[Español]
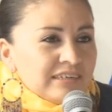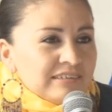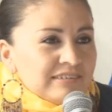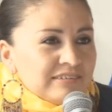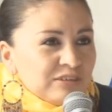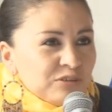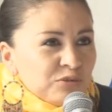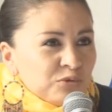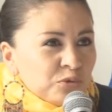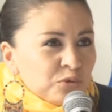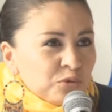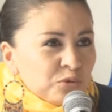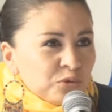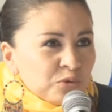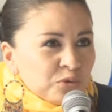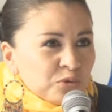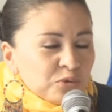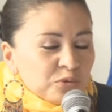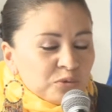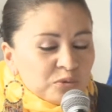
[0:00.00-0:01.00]

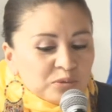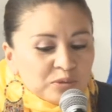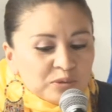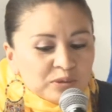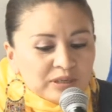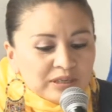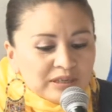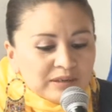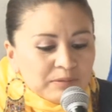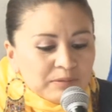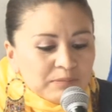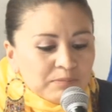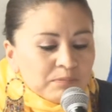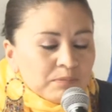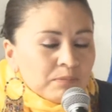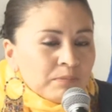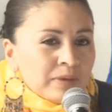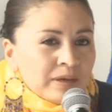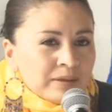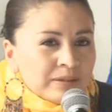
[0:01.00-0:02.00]
sino
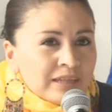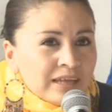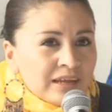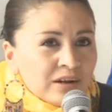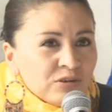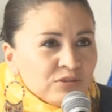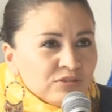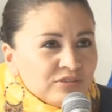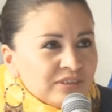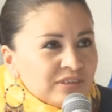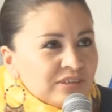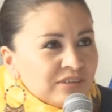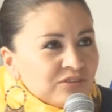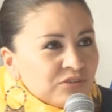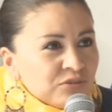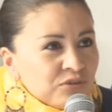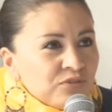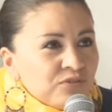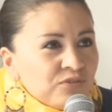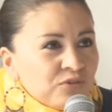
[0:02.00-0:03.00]
meterlos en
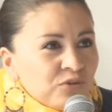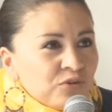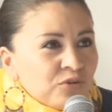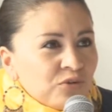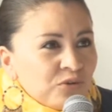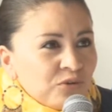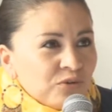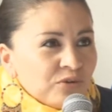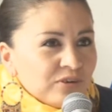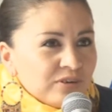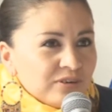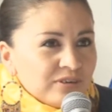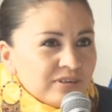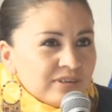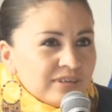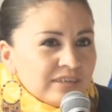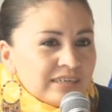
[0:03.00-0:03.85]
esto de folclore